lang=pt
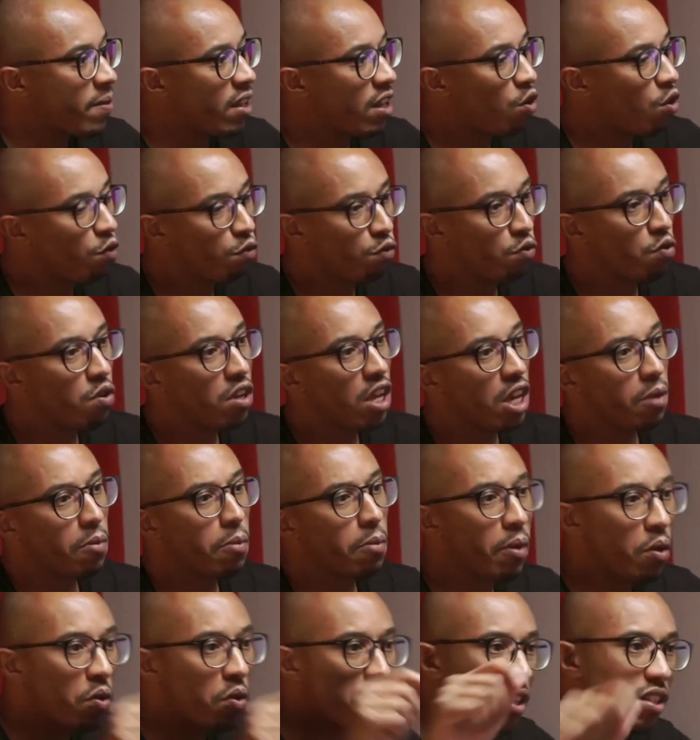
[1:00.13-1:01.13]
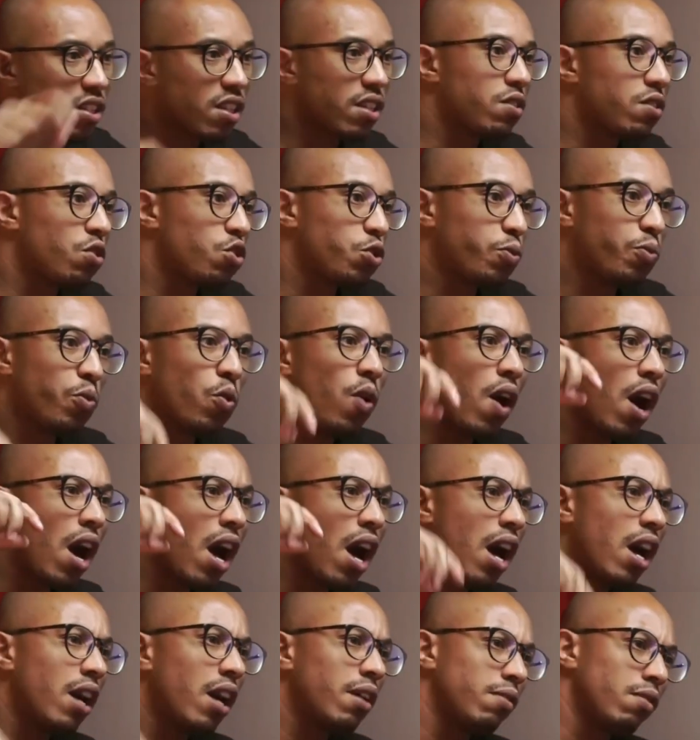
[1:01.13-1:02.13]
E eu fui, ele me pegou na estação de
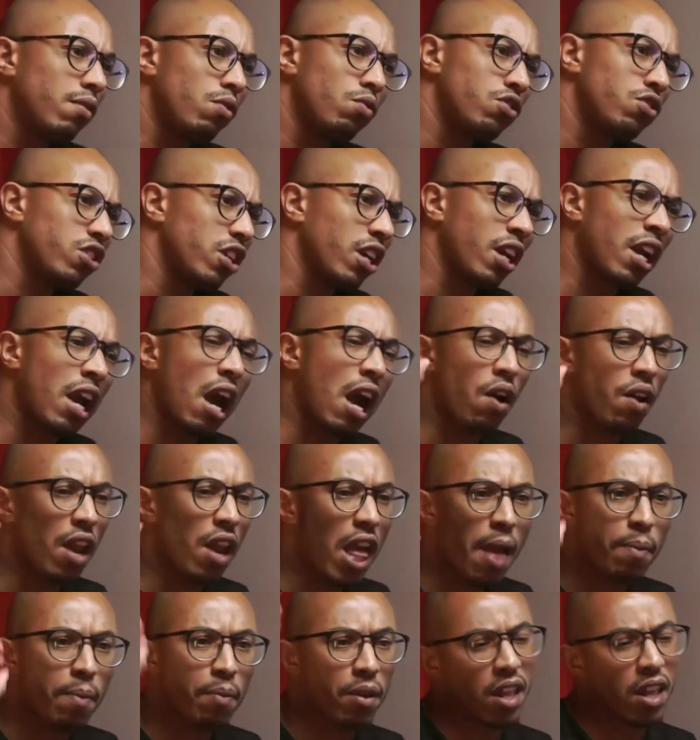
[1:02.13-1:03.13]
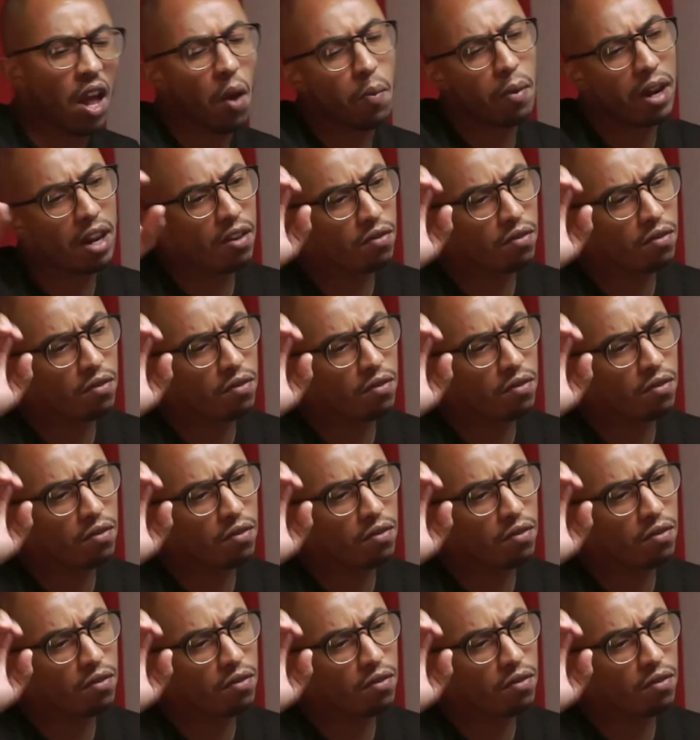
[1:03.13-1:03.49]
Poá, eu não tinha carro na época tal, me